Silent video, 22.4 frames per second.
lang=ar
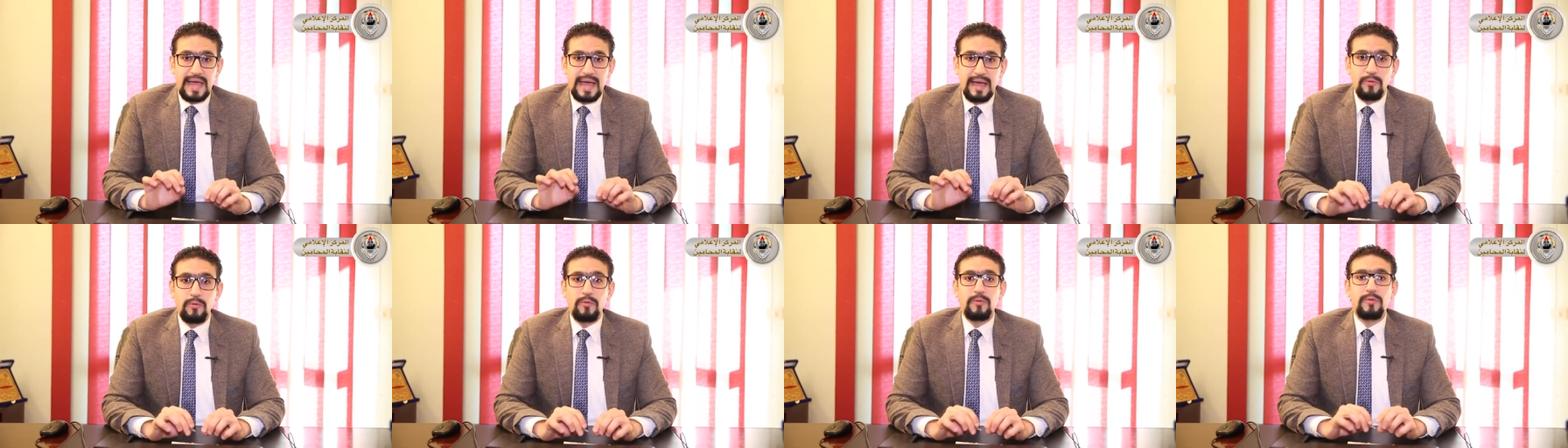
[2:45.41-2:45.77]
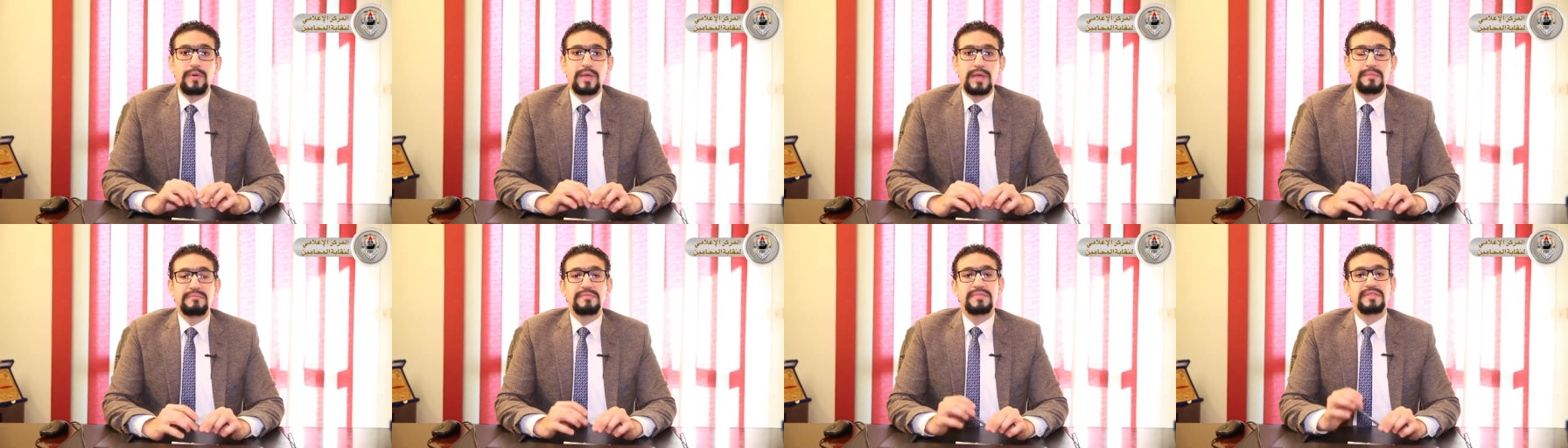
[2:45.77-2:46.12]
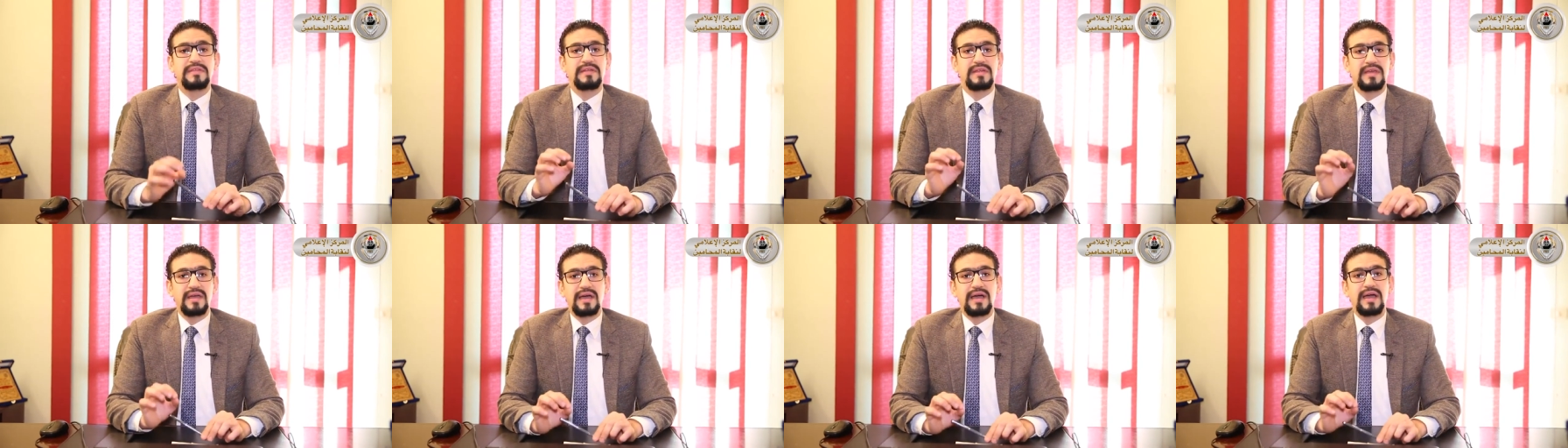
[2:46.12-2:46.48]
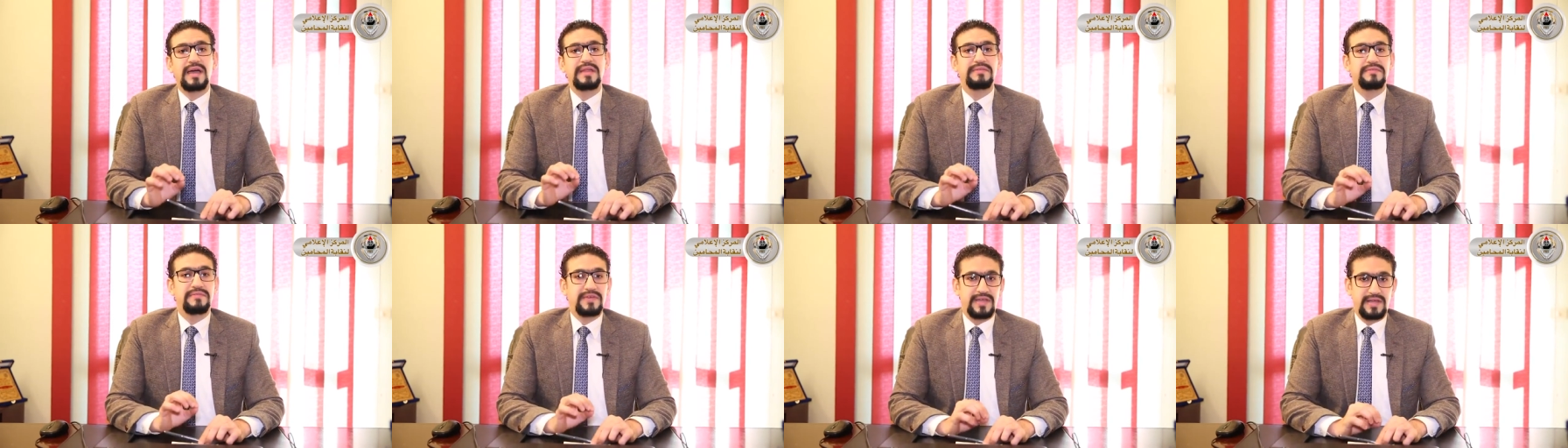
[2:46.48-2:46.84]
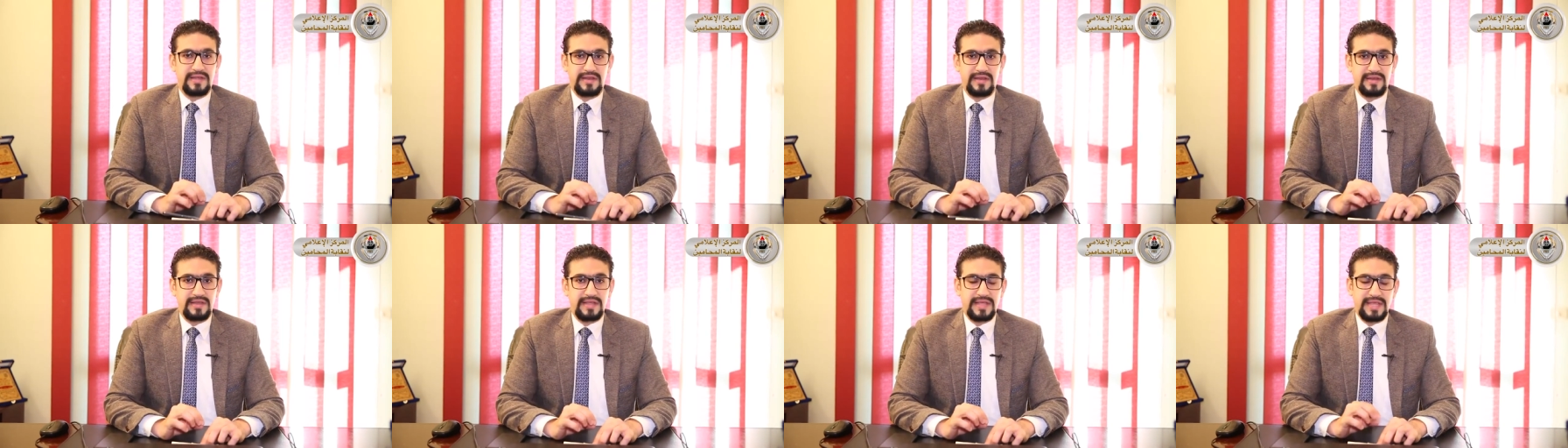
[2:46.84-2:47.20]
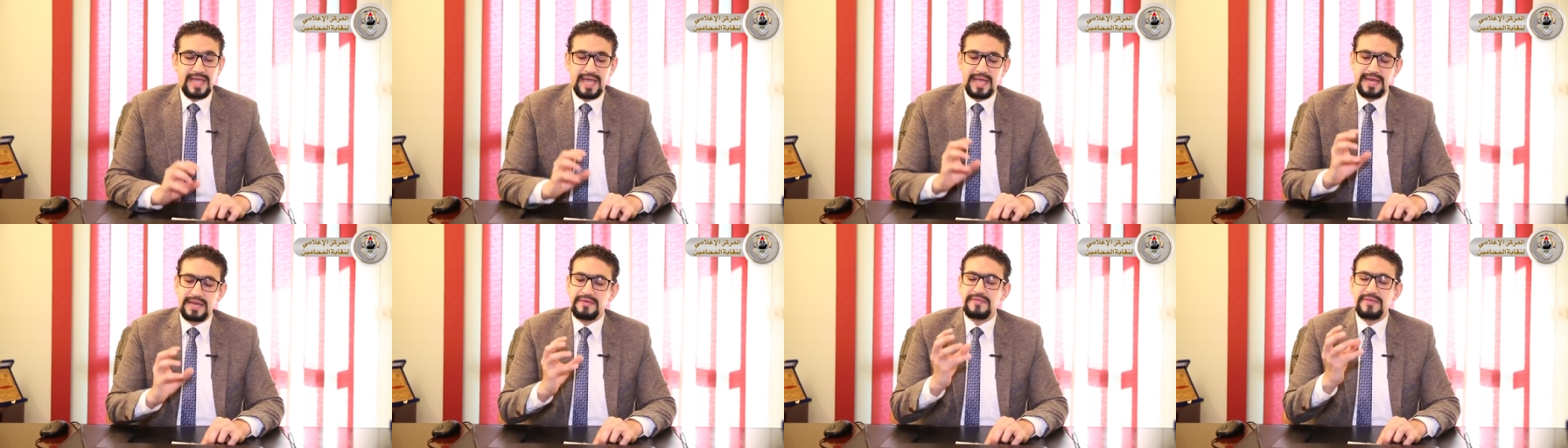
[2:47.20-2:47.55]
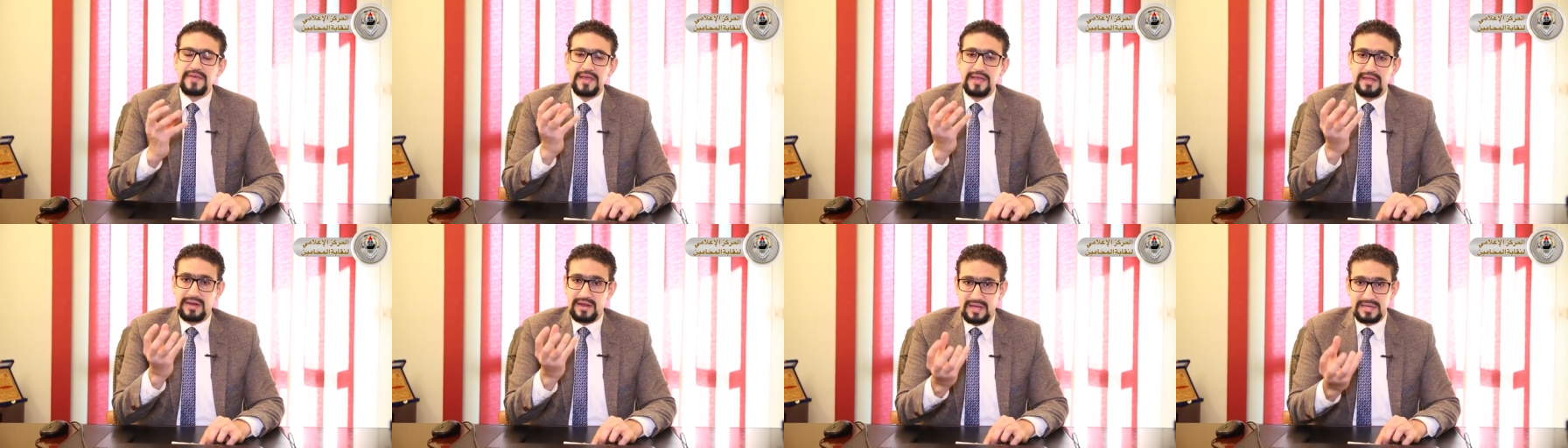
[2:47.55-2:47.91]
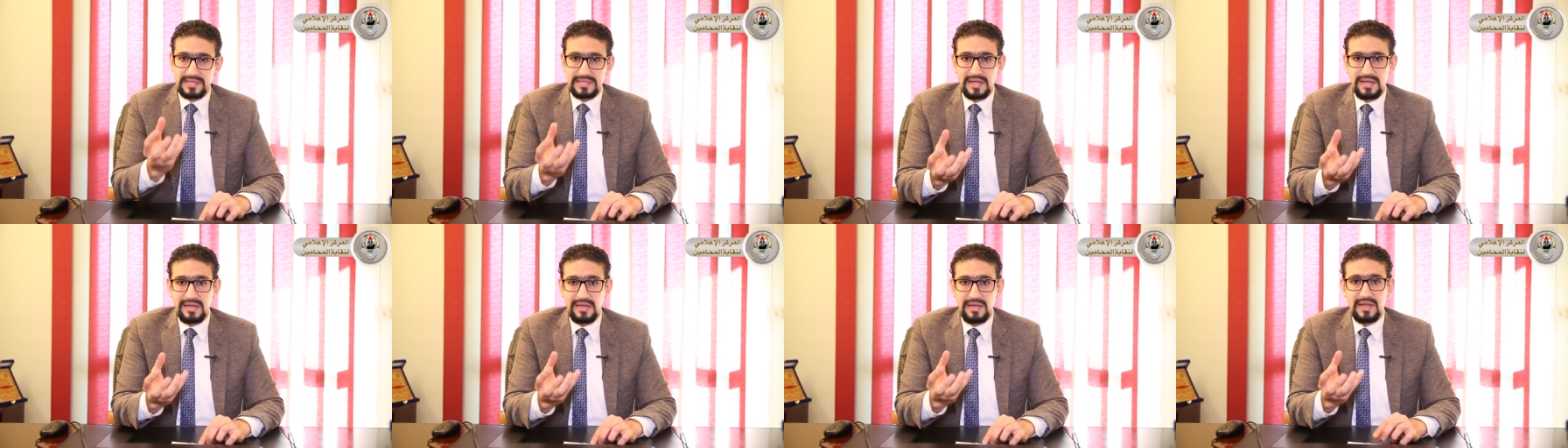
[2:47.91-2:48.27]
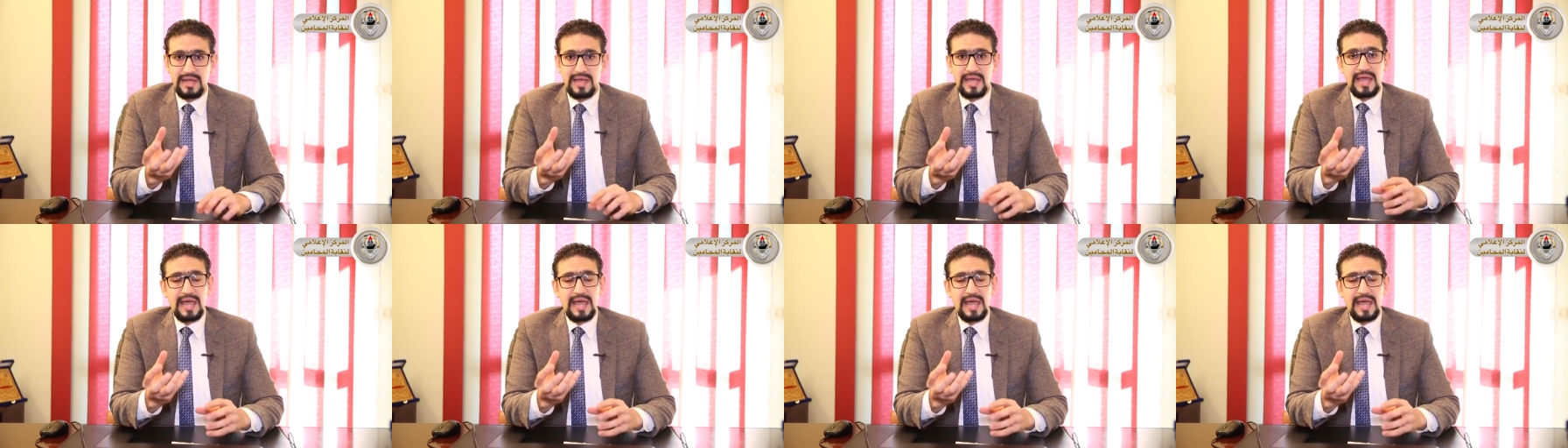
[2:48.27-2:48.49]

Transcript: او امتناع عن فعل يعني فعل حصل